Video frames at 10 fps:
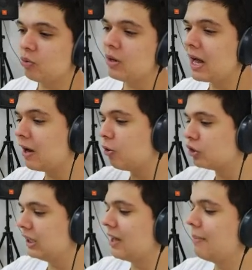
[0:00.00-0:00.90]
Una
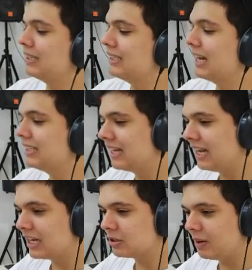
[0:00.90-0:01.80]
cosita más que les
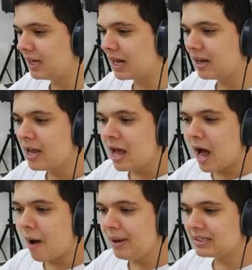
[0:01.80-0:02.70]
quería explicar.
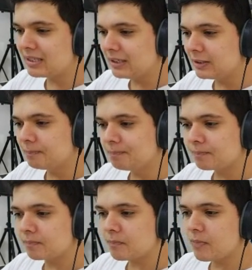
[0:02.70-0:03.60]
A veces
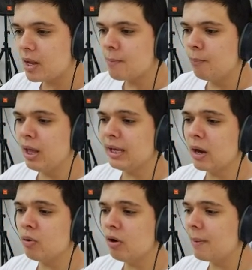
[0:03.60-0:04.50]
puede
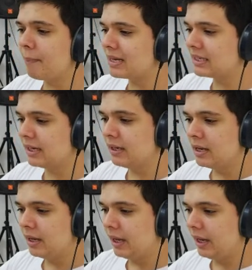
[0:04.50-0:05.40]
que a uno le pasen
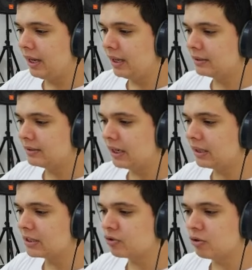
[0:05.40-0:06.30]
eh,
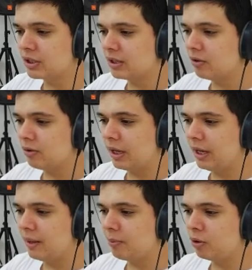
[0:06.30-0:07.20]
ciertas cosas, ¿no?
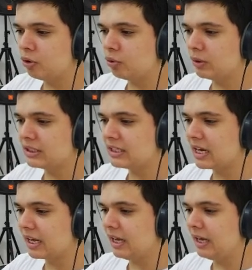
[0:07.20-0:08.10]
Que de pronto tú estés
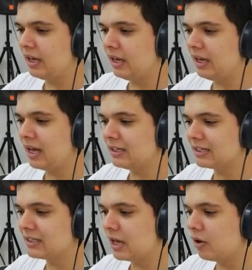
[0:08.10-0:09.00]
aquí y
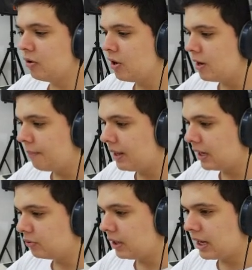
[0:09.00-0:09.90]
hayas dado,
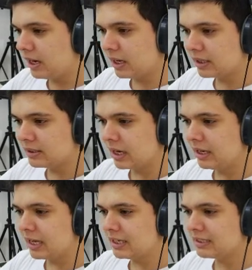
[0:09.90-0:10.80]
mira, yo voy a darle a cancelar,
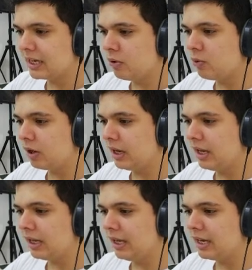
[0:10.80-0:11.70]
y hayas dado un
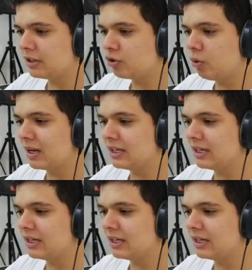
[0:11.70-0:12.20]
clic y esto lo